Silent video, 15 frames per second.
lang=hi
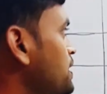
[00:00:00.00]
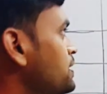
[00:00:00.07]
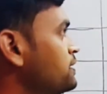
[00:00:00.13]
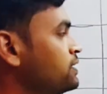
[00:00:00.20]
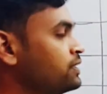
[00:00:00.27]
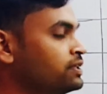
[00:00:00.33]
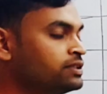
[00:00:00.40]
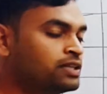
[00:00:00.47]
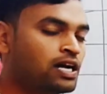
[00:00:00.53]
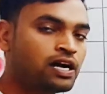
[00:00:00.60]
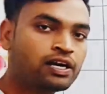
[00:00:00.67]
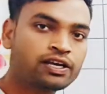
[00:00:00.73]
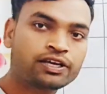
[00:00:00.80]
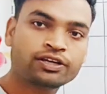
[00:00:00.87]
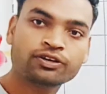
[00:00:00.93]
पैंतालीस डिग्री
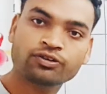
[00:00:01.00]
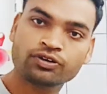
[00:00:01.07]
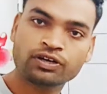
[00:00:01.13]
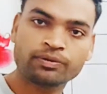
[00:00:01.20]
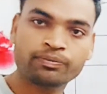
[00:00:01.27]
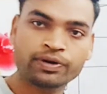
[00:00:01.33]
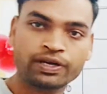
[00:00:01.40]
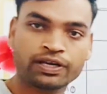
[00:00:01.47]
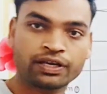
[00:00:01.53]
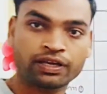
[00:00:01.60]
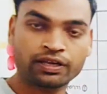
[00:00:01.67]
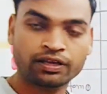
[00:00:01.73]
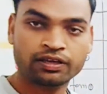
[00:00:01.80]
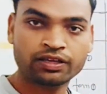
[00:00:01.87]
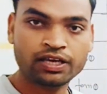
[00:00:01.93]
साठ डिग्री और नब्बे
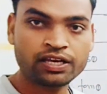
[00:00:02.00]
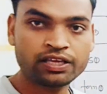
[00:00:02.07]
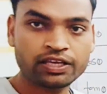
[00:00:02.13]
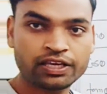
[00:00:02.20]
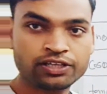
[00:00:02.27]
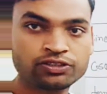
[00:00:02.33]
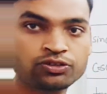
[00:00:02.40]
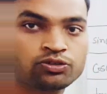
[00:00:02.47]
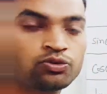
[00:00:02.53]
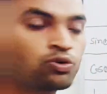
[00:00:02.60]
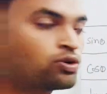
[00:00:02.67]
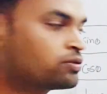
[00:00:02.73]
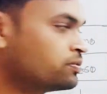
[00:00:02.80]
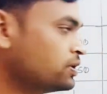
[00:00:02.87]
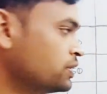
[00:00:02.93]
डिग्री यानी ये जो
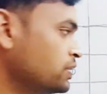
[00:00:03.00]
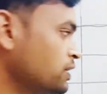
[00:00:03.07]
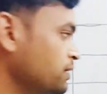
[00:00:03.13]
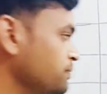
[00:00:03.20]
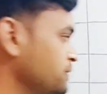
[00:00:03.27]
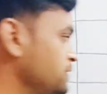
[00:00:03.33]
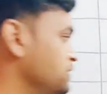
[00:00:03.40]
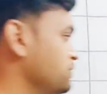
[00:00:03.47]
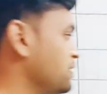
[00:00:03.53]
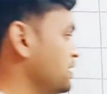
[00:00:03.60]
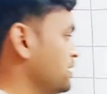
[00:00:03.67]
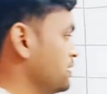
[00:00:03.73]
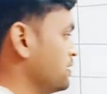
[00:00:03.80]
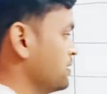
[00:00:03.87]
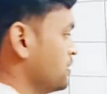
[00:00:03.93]
कोण बनते हैं बीच
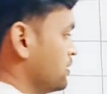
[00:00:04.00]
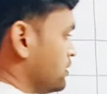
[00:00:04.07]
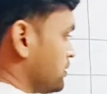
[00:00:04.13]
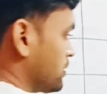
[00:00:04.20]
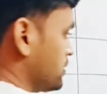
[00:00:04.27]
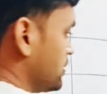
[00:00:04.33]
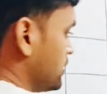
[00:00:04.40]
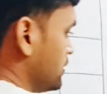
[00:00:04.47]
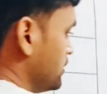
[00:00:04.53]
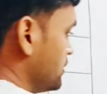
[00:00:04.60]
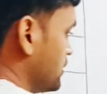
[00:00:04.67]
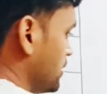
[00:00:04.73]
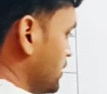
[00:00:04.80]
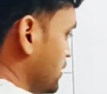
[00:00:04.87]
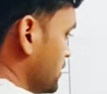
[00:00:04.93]
वाले जैसे
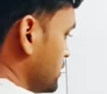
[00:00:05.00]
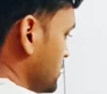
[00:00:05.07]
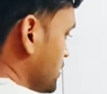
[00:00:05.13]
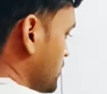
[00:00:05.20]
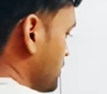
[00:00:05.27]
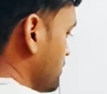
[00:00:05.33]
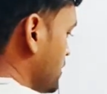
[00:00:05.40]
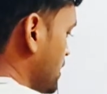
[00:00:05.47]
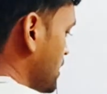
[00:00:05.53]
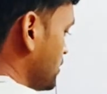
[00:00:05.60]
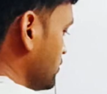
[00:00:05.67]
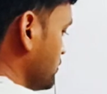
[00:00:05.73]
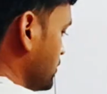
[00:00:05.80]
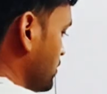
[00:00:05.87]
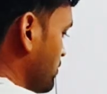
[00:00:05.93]
इस तरीके से अगर
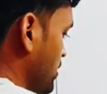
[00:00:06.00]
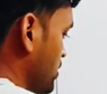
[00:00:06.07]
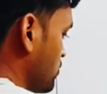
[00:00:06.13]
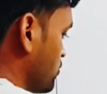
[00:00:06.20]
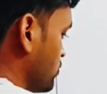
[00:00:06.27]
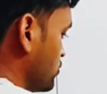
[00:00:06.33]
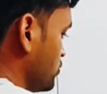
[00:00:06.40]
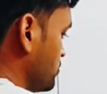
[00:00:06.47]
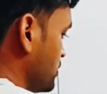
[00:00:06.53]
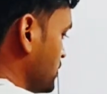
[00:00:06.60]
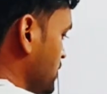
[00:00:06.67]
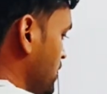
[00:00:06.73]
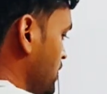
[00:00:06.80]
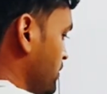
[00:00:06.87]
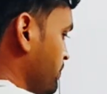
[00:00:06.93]
बनाए तो ये वाला कोण जो
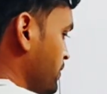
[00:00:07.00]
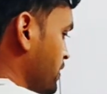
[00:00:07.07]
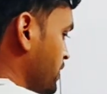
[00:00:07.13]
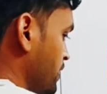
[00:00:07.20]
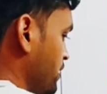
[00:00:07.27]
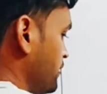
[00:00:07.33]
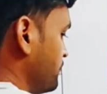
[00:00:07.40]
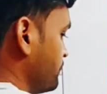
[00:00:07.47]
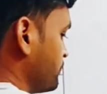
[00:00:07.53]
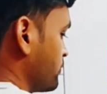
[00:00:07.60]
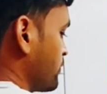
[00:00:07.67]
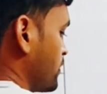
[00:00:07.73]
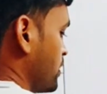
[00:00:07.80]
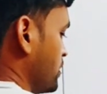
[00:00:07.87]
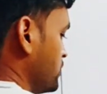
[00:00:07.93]
बनता है नब्बे डिग्री
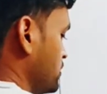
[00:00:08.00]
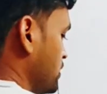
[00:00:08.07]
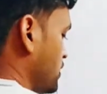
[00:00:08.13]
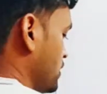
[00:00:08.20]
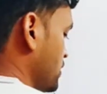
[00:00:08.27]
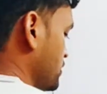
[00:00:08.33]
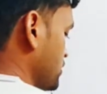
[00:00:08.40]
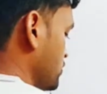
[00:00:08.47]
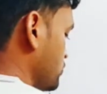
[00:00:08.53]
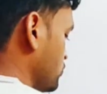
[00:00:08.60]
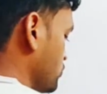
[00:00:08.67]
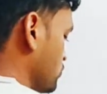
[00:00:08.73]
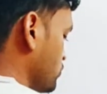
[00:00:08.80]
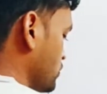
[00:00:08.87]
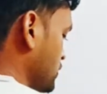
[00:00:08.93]
इस तरीके से
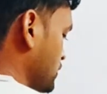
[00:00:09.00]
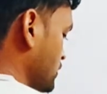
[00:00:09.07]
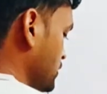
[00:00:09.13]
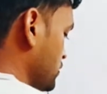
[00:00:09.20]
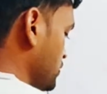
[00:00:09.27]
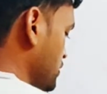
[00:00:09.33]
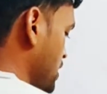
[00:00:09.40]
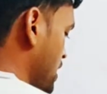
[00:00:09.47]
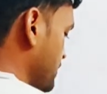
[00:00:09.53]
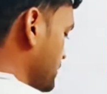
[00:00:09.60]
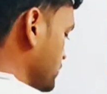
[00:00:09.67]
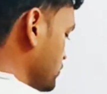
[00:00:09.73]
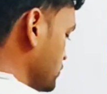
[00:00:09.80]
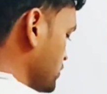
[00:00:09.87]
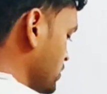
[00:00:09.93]
दो को रखते हैं तो यहाँ
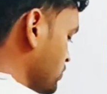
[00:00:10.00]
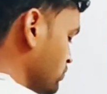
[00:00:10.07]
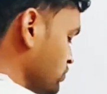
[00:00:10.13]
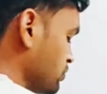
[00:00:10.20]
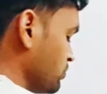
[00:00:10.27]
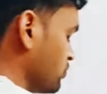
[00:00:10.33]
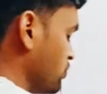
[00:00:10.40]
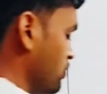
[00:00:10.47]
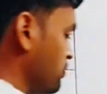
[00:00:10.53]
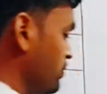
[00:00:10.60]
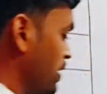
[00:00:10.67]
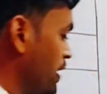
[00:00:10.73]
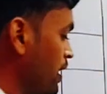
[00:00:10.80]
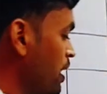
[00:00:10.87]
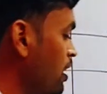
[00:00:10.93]
पे कुछ ना कुछ
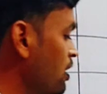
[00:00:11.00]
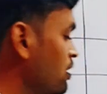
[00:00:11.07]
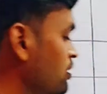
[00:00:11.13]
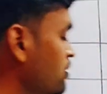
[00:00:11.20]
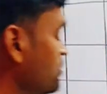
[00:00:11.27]
कोण बनेगा